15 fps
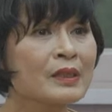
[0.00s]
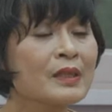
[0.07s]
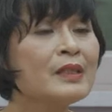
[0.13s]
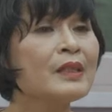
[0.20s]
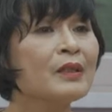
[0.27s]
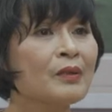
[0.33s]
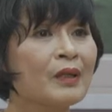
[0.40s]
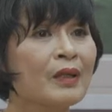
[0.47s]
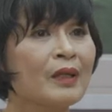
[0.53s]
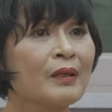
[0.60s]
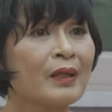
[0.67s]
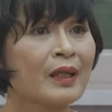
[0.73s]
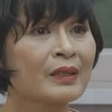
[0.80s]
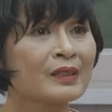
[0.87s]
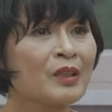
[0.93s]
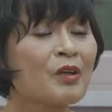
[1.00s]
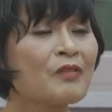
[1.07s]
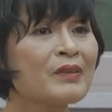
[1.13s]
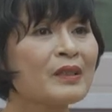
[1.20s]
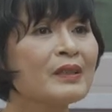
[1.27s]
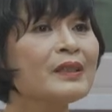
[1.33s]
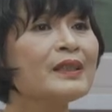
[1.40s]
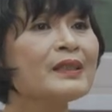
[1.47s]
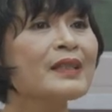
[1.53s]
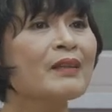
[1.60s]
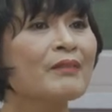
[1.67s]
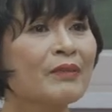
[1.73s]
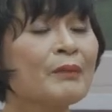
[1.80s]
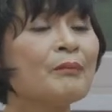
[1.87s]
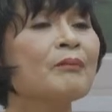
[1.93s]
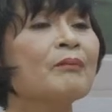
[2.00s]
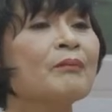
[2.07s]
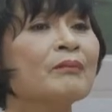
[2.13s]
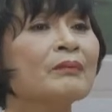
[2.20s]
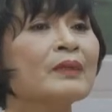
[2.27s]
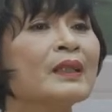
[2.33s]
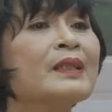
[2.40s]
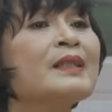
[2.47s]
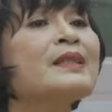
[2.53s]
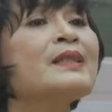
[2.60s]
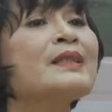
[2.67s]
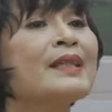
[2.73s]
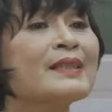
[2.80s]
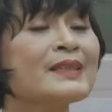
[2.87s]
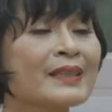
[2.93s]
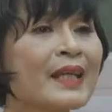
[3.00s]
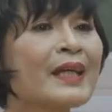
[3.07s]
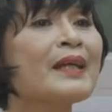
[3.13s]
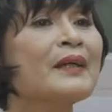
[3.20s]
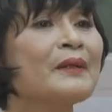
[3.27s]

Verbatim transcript: rất nhiều à, so với cái sản phẩm etin ester.